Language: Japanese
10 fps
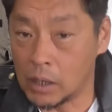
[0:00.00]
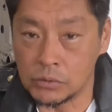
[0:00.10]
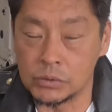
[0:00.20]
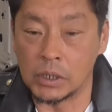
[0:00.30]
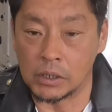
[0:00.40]
あ
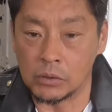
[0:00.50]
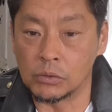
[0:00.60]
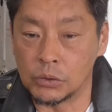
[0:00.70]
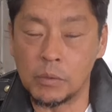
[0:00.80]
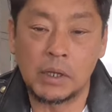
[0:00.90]
るんだけ
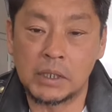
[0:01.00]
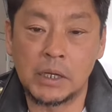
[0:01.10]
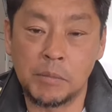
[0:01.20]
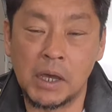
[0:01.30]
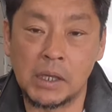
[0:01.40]
どそれは当た
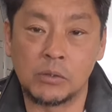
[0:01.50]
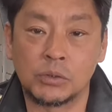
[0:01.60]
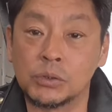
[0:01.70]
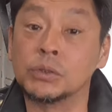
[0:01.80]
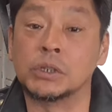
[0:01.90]
り前の
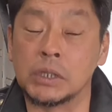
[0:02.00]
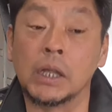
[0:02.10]
数値